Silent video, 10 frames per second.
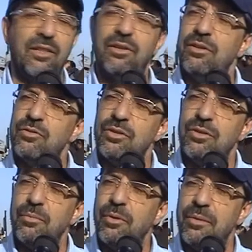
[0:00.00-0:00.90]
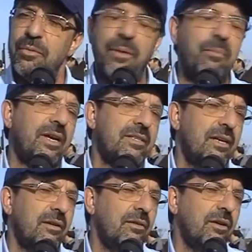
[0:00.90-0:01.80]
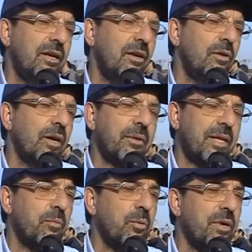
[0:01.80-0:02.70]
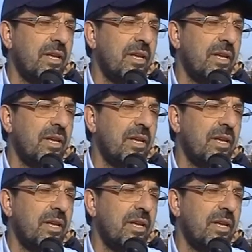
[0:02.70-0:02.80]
en donde nosotros podemos explayar qué es lo que estamos